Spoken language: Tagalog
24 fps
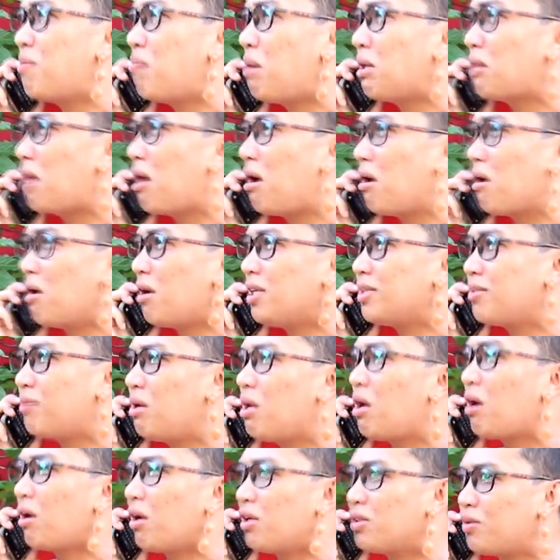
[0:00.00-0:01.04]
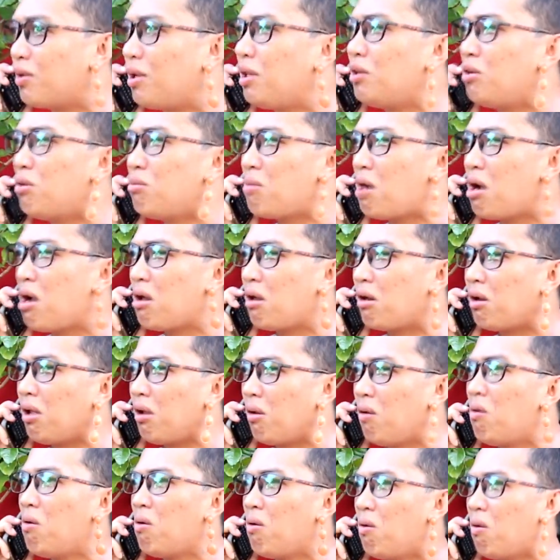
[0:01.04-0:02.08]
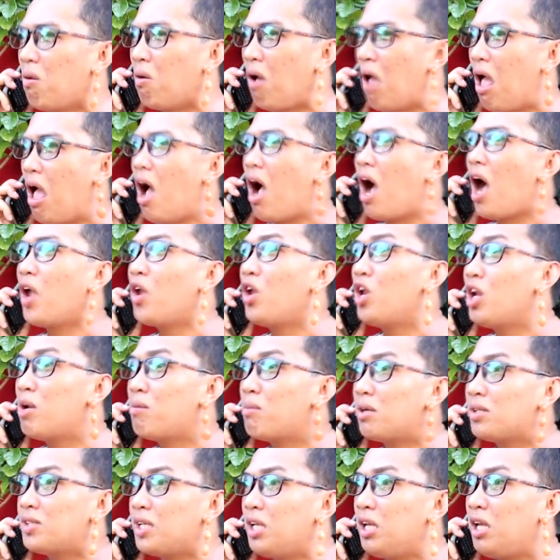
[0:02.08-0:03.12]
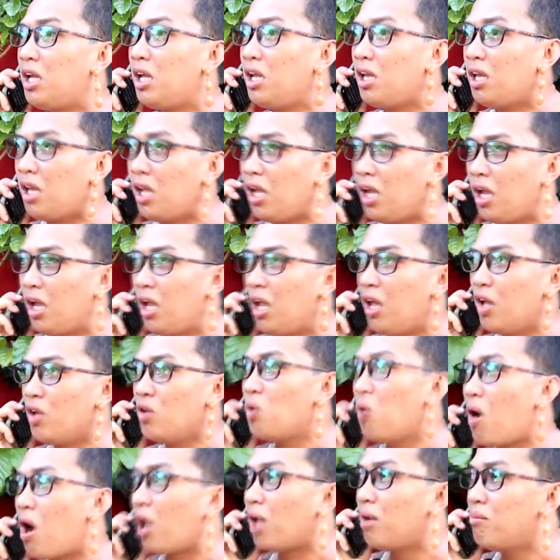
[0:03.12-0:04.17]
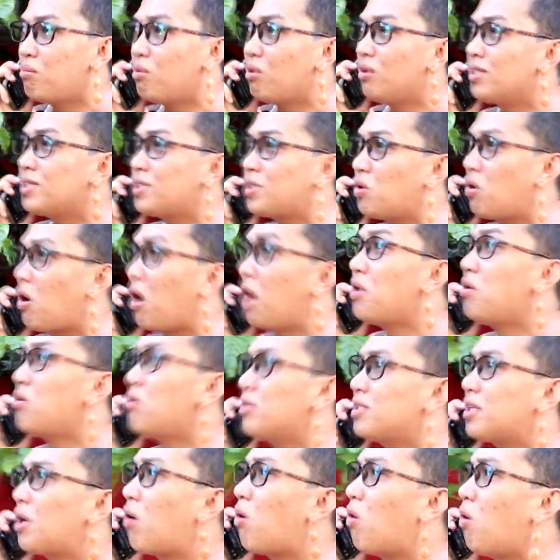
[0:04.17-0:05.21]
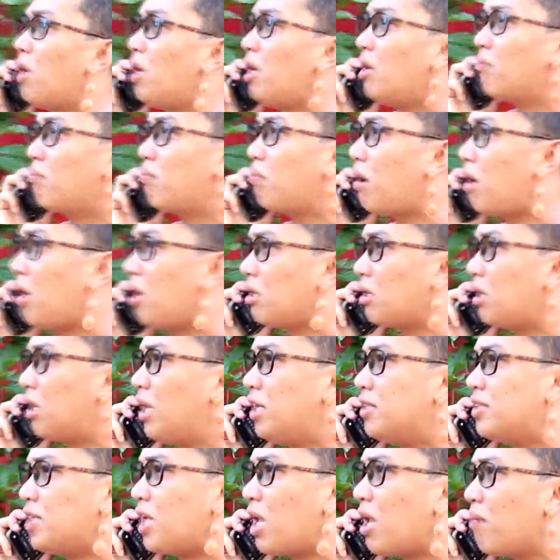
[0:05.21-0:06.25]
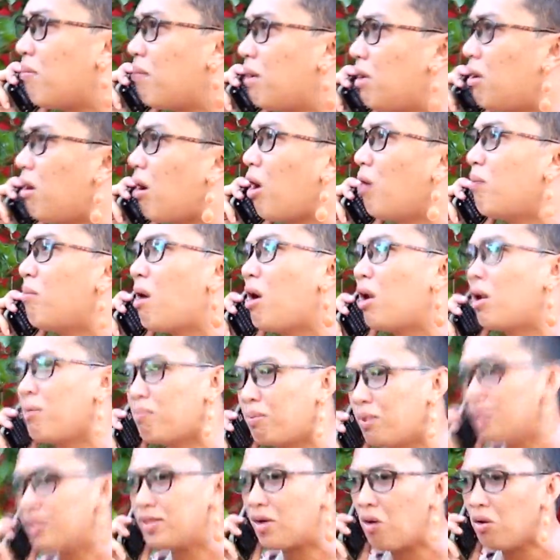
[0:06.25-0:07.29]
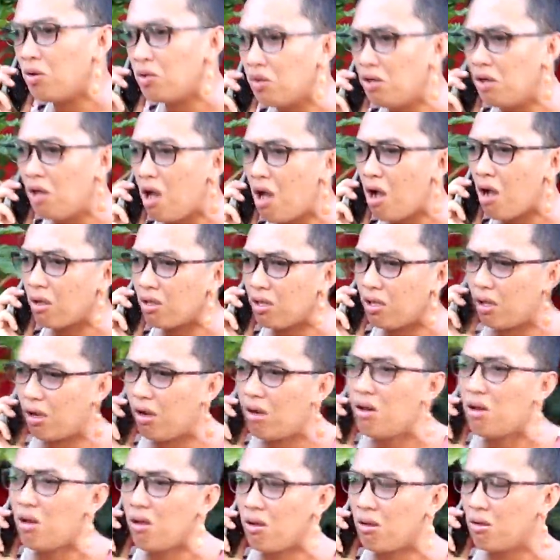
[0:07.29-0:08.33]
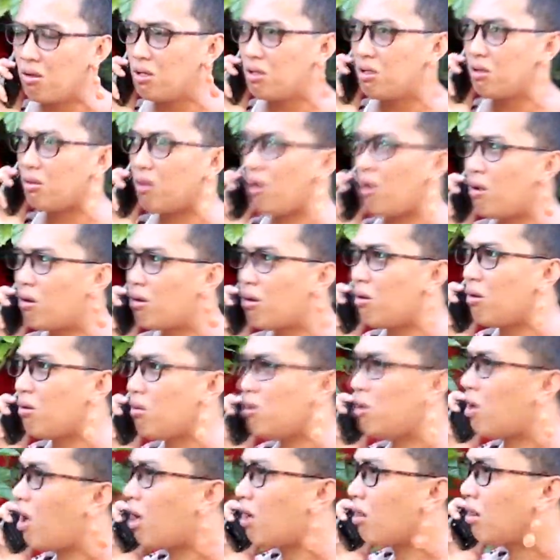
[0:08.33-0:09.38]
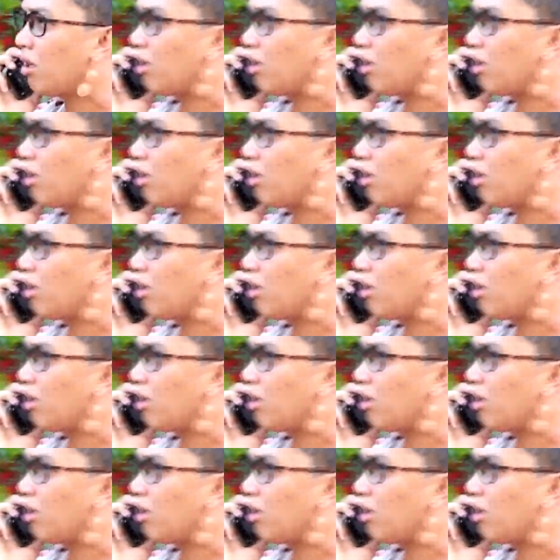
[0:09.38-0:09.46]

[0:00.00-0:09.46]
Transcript: sa Batangas, wala kang sweldo wow. mari. Oo, ayun namang si Nini, yung aking bunso, ayun, sa Hall and Fun, grade 7 na, ay mari, first honor lagi. Ala, talagang lahat